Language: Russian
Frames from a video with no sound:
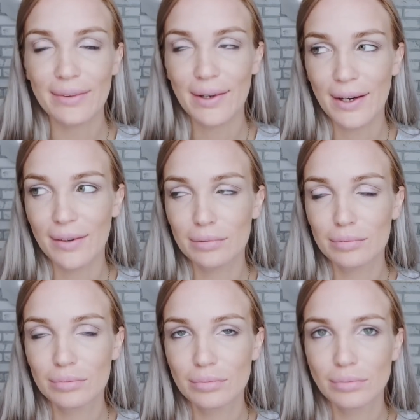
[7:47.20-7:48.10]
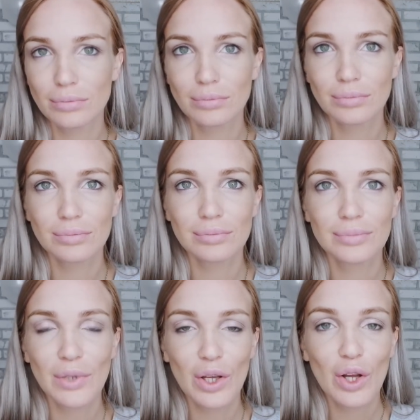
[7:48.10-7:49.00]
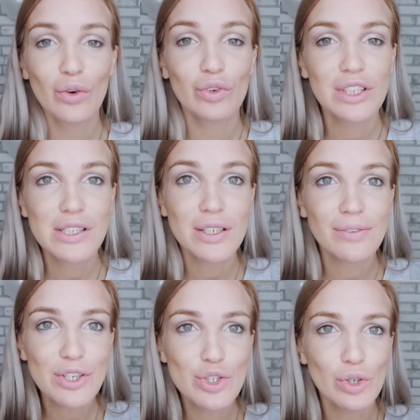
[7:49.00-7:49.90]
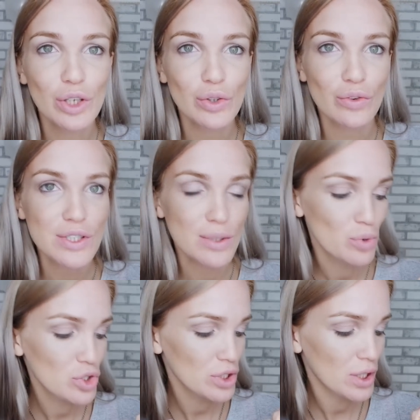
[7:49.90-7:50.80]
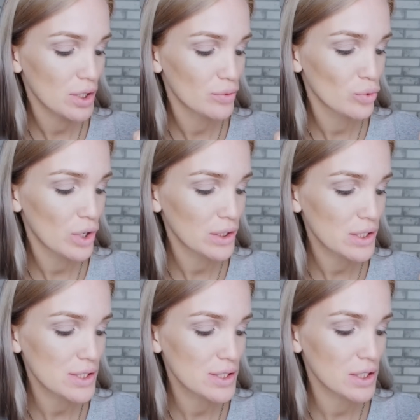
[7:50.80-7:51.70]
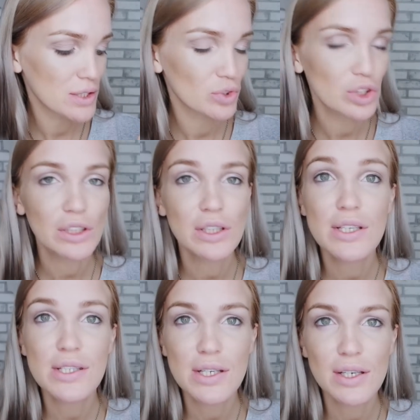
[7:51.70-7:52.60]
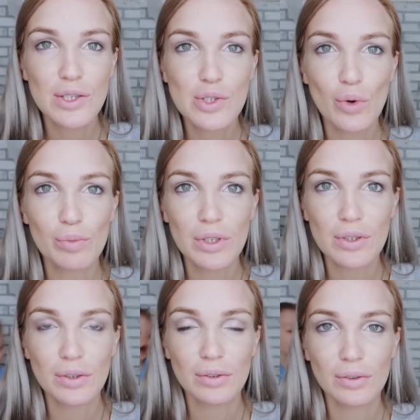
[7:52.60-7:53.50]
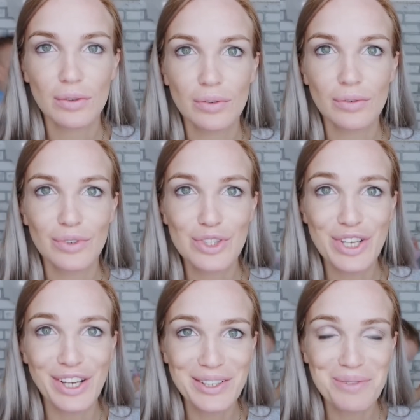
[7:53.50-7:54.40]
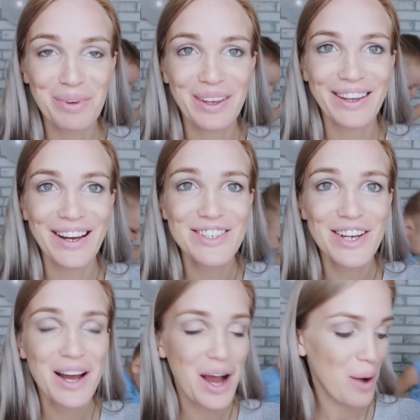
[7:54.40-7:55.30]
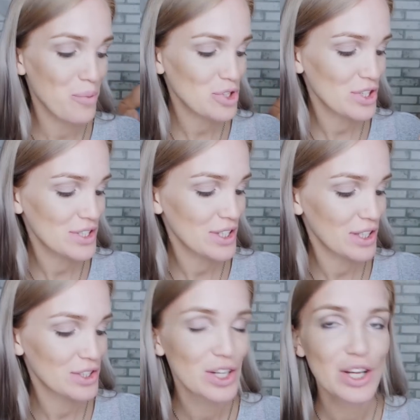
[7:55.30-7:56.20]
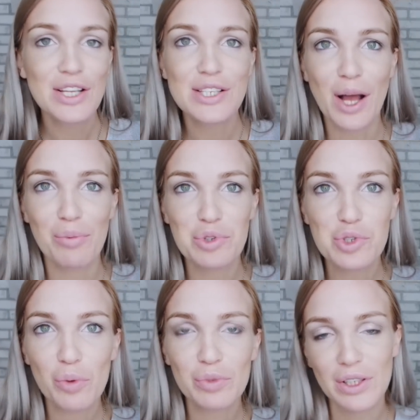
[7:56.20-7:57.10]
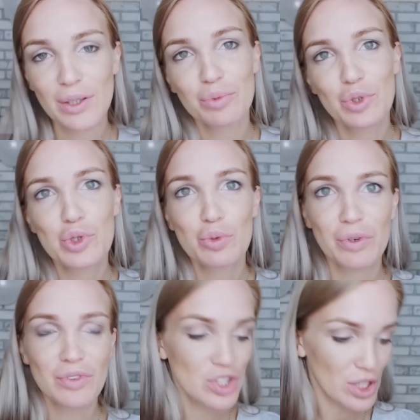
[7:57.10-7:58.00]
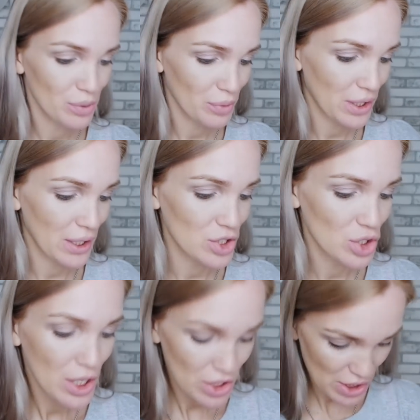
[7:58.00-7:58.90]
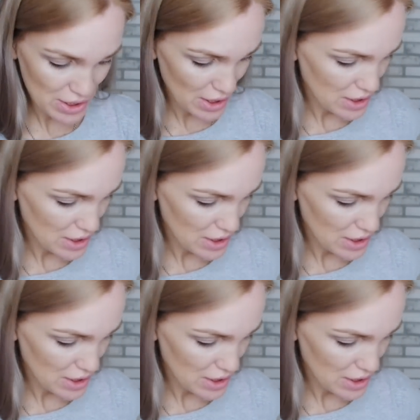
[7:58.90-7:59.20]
Меня. Вот если к вечеру готовиться, можно в уголке сделать вот этот не сильно темный вечерний макияж, а можно сделать самый темный, это будет супер вечерний макияж. Сейчас я